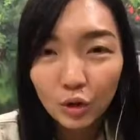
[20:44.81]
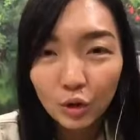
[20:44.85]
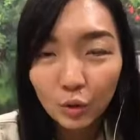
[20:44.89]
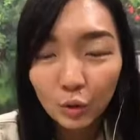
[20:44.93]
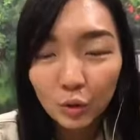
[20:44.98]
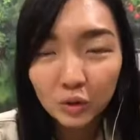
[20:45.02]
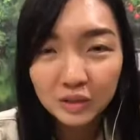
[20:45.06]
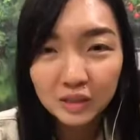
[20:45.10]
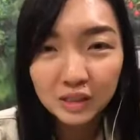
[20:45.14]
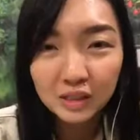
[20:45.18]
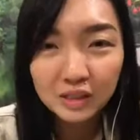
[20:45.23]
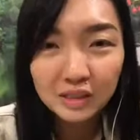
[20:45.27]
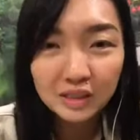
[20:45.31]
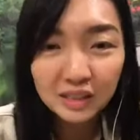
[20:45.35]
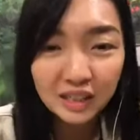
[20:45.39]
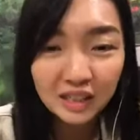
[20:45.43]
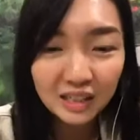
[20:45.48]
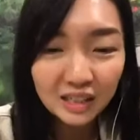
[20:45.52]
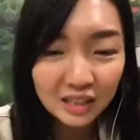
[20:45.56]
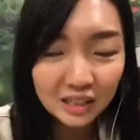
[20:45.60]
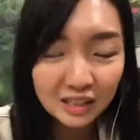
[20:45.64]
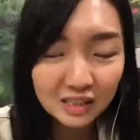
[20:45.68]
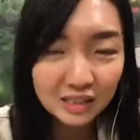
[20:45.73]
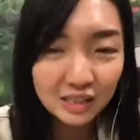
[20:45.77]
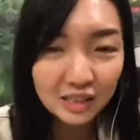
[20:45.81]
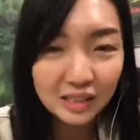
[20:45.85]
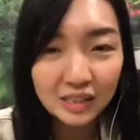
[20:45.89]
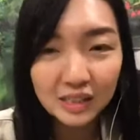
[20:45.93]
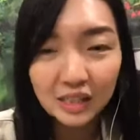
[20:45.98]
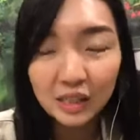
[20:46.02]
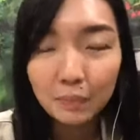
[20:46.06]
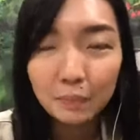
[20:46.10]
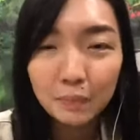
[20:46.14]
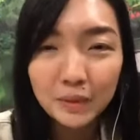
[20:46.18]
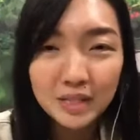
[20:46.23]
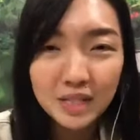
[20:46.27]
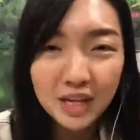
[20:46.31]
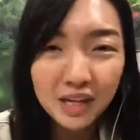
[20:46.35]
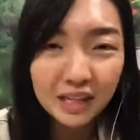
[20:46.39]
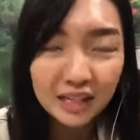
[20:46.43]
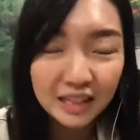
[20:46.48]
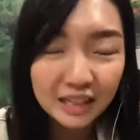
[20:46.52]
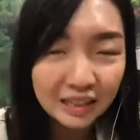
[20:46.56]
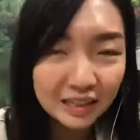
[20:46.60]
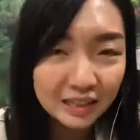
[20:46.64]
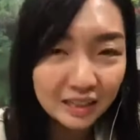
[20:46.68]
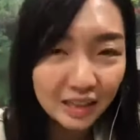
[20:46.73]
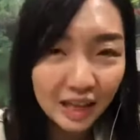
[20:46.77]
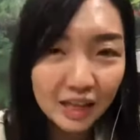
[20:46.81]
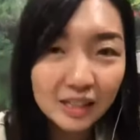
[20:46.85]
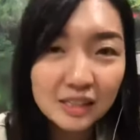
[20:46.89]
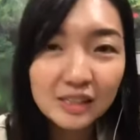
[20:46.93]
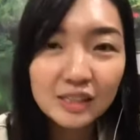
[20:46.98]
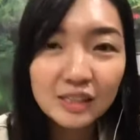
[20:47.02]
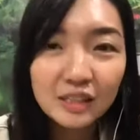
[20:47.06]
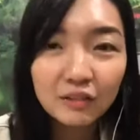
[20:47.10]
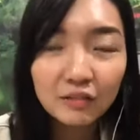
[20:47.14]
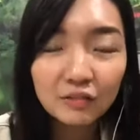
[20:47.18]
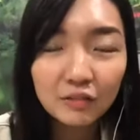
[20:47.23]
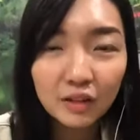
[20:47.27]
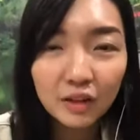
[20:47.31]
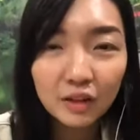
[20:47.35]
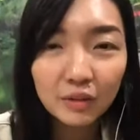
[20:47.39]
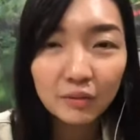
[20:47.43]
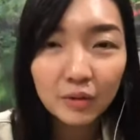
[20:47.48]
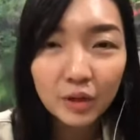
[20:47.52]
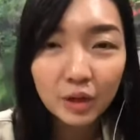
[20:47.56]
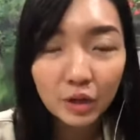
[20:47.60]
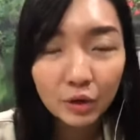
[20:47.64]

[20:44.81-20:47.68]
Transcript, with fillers: 或者是一个星期比较 intensive 的，